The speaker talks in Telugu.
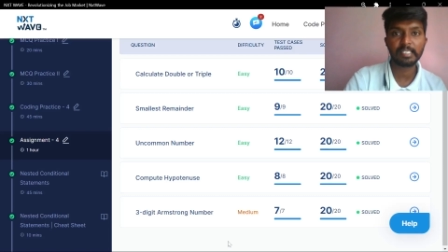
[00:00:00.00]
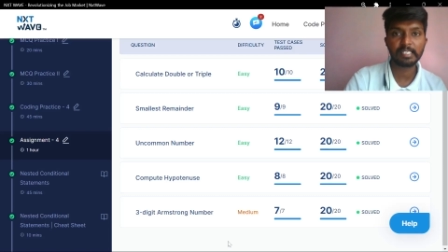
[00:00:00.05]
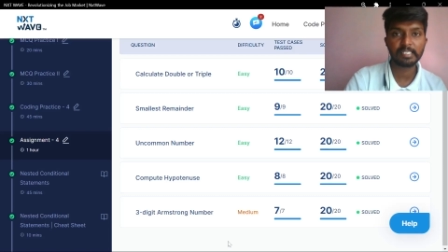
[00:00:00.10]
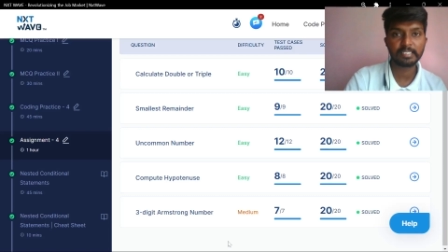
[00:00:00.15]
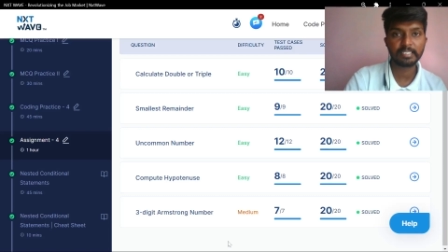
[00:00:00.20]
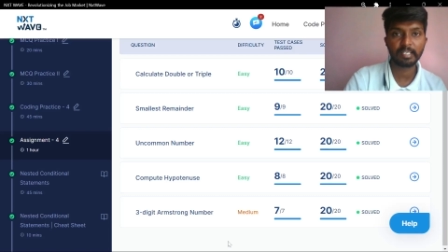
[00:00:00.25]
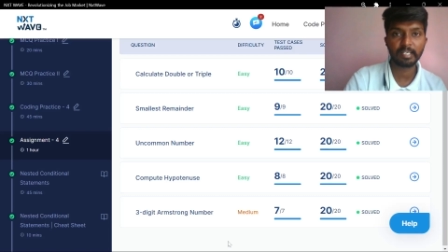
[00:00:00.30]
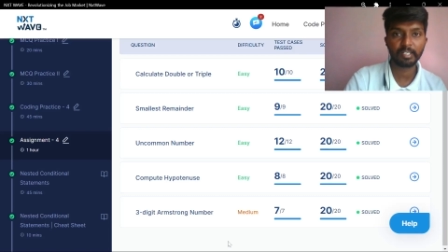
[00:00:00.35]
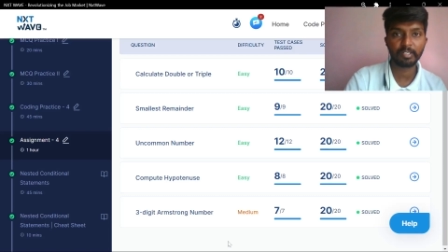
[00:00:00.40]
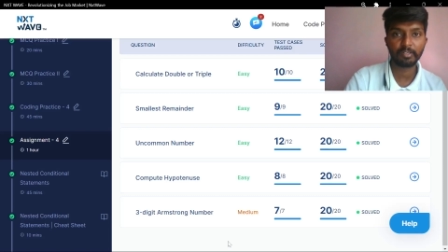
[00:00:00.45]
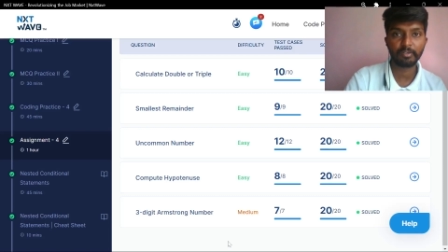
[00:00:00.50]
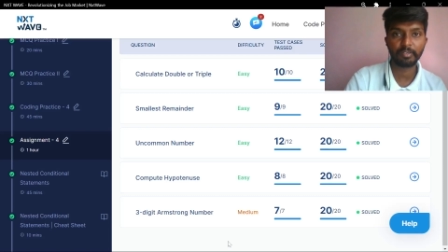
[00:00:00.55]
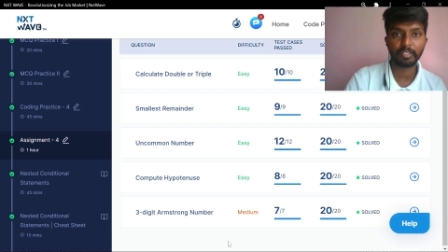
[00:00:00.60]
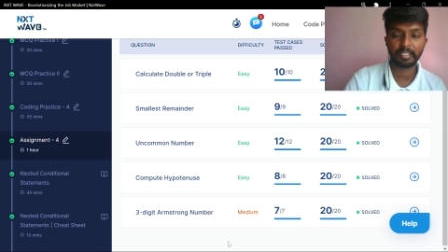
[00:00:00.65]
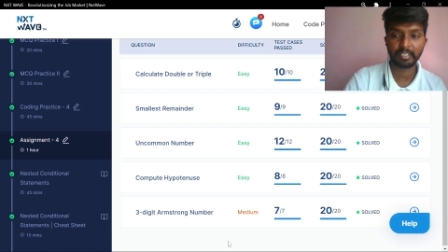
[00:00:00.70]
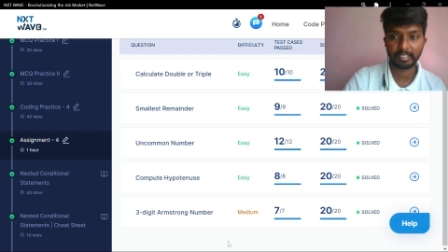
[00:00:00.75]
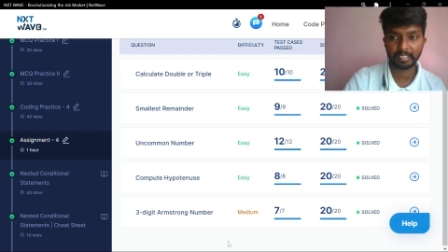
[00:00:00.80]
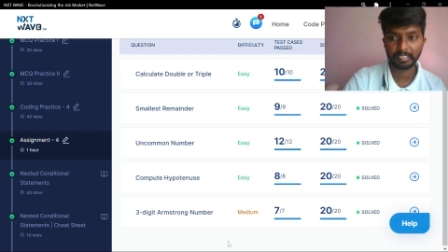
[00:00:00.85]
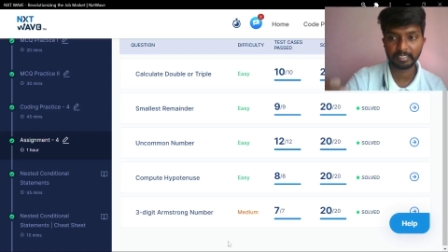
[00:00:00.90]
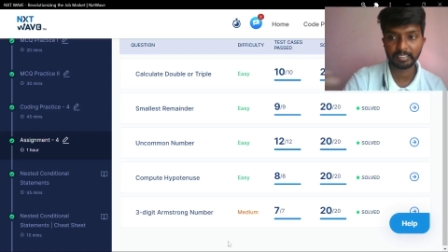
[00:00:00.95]
ఈజీగానే
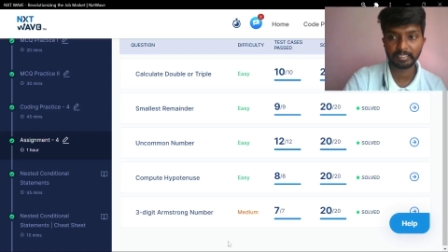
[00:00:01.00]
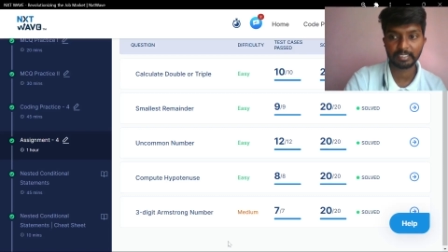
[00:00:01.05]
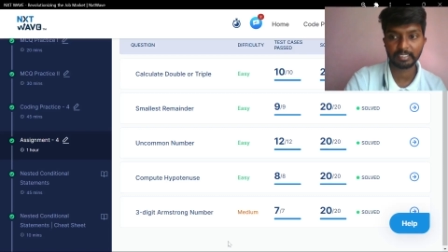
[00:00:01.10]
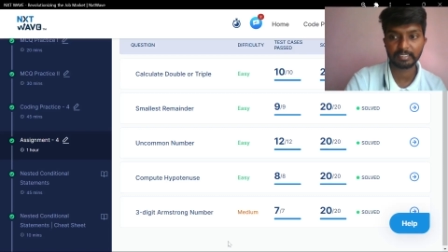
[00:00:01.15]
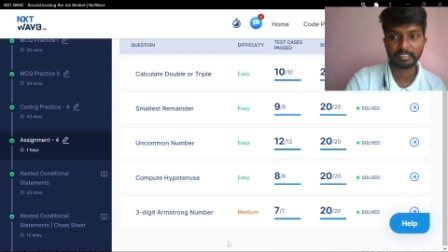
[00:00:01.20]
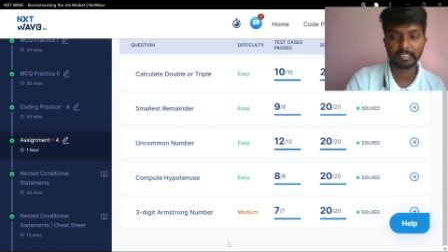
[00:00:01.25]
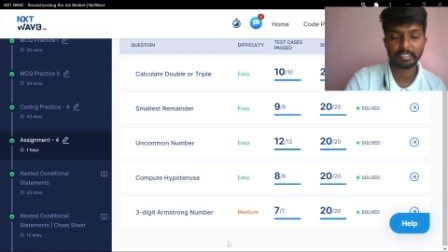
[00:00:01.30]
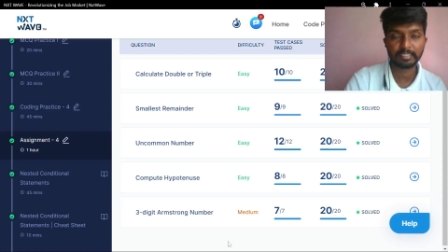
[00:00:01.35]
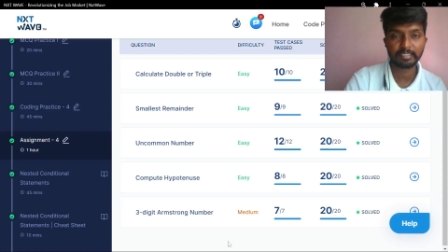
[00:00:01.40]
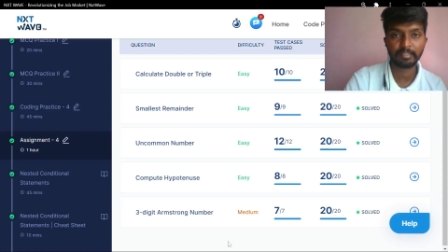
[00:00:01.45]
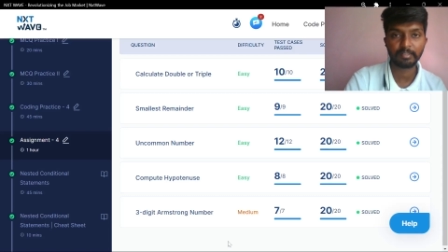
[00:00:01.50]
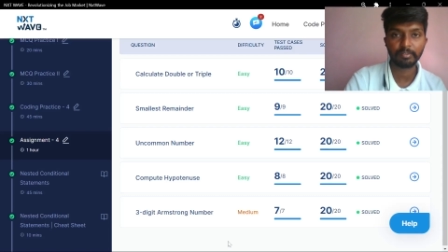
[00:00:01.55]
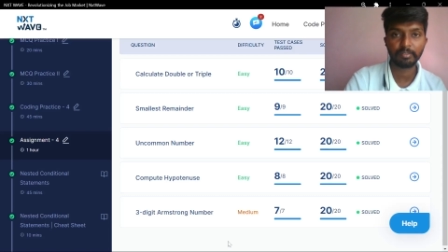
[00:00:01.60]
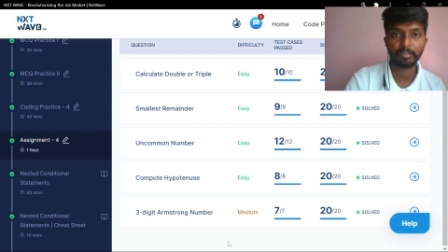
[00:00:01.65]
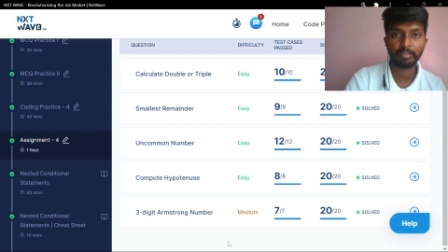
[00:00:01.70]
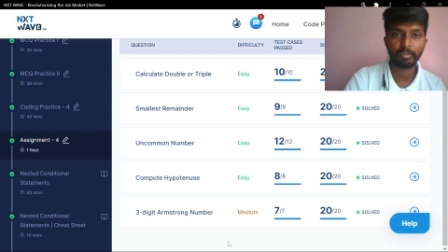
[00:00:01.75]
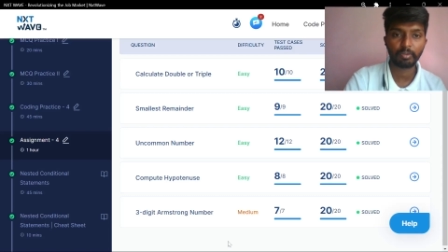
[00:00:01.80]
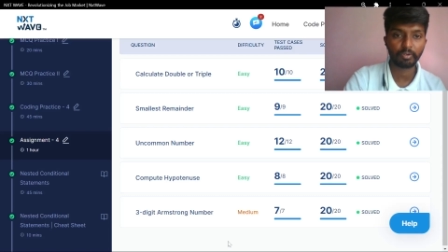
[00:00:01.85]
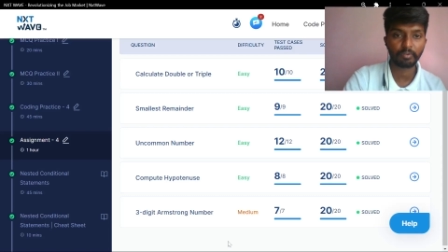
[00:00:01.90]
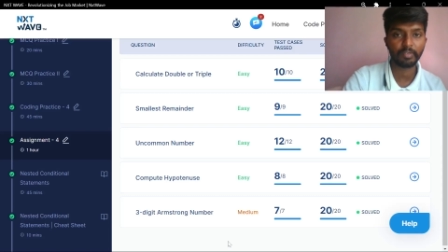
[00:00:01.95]
ఉన్నాయి నేనైతే చెక్ చేశాను
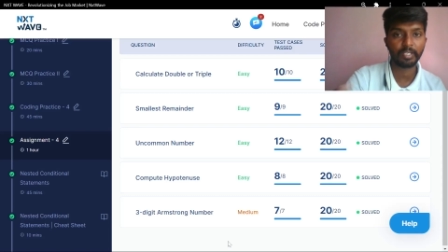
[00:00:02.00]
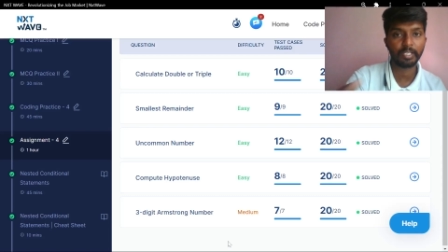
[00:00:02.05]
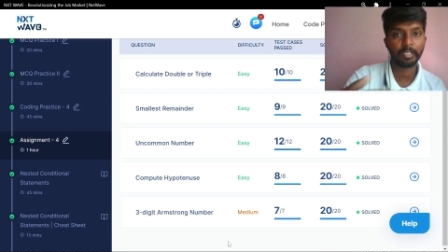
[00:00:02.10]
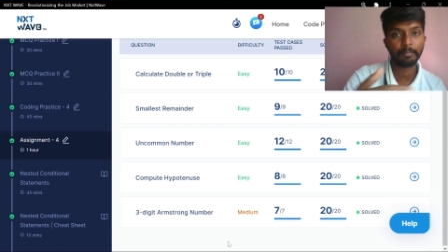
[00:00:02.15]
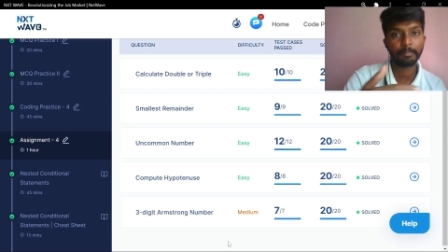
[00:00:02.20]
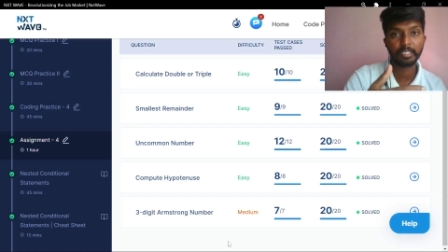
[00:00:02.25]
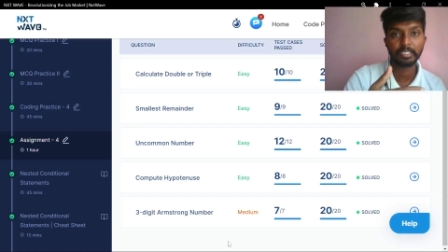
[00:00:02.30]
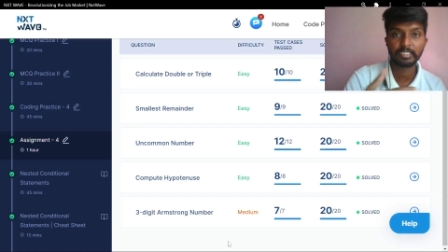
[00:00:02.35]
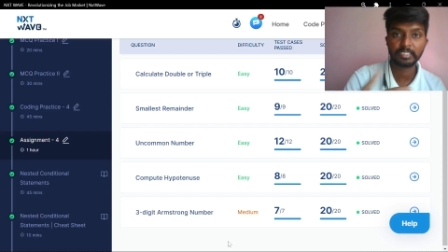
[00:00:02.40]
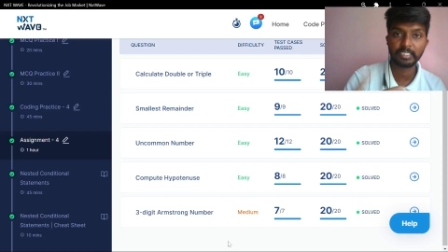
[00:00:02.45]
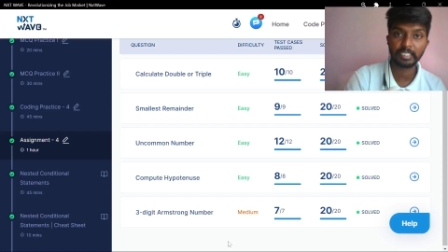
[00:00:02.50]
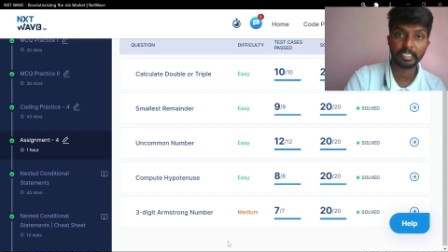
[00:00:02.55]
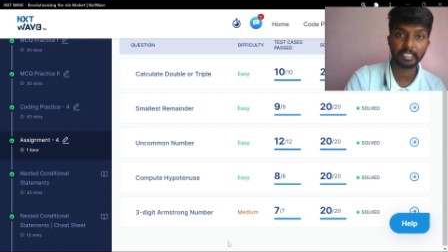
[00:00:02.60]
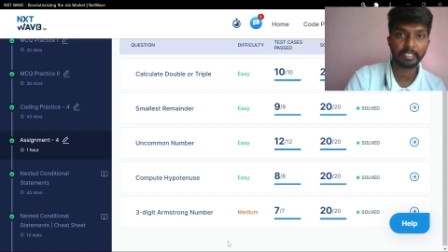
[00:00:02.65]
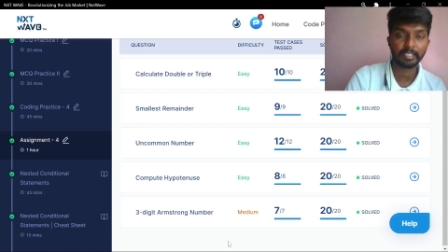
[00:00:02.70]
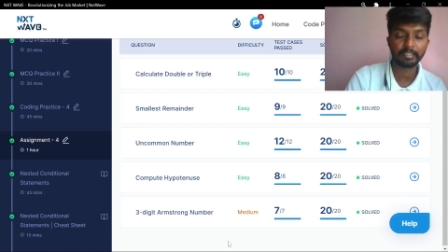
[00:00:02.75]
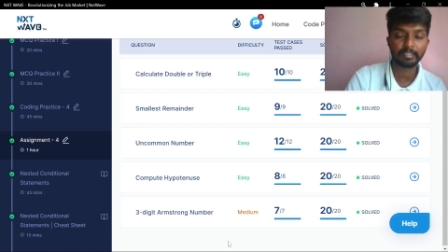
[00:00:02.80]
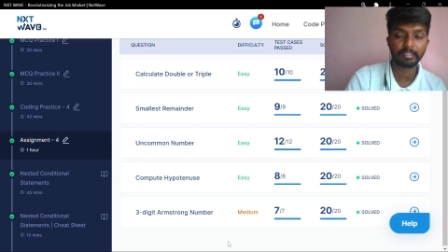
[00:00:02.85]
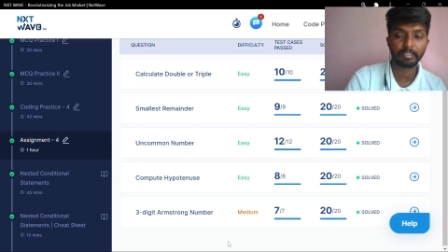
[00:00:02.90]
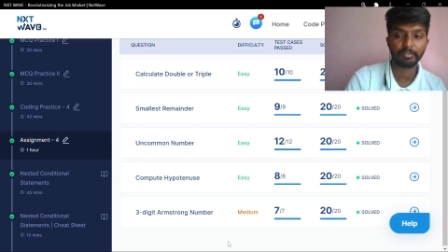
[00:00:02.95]
ఒకవేళ మీరు
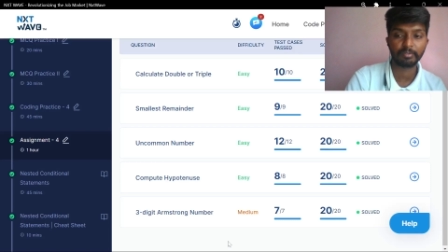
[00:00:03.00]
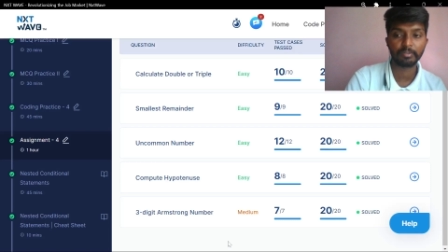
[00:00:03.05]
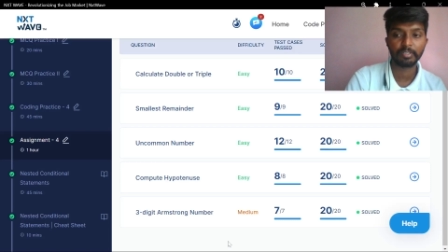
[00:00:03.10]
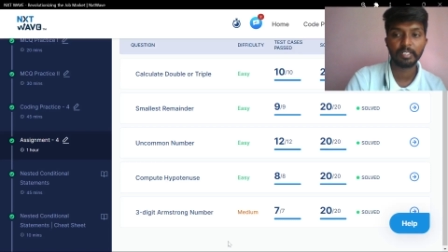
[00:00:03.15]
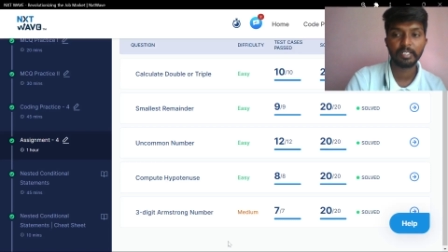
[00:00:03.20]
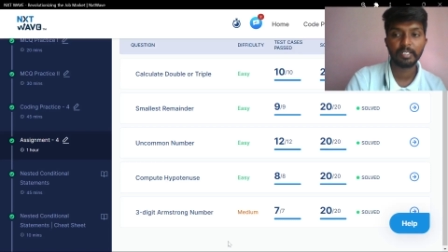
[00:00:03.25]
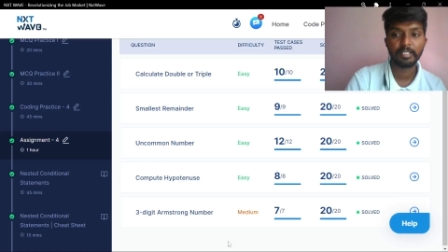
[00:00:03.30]
చేయగలుగుతారు